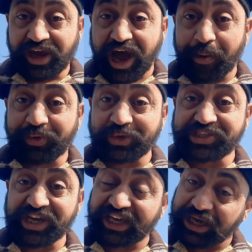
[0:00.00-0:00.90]
आपको
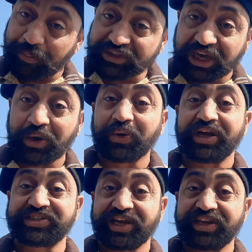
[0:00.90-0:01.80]
ज़्यादा पता
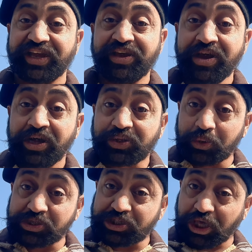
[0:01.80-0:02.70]
होना चाहिए
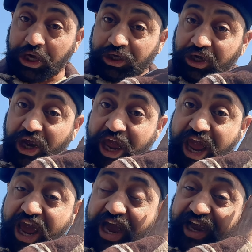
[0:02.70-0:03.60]
तो सतर्क
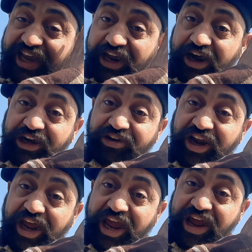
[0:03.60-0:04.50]
रहें अलर्ट
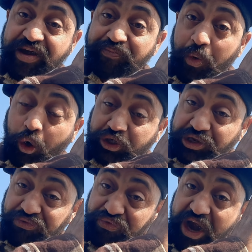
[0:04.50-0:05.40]
रहें
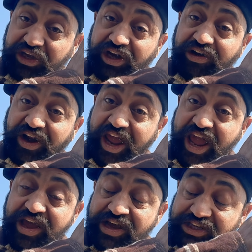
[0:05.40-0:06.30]
मोटिवेटेड रहें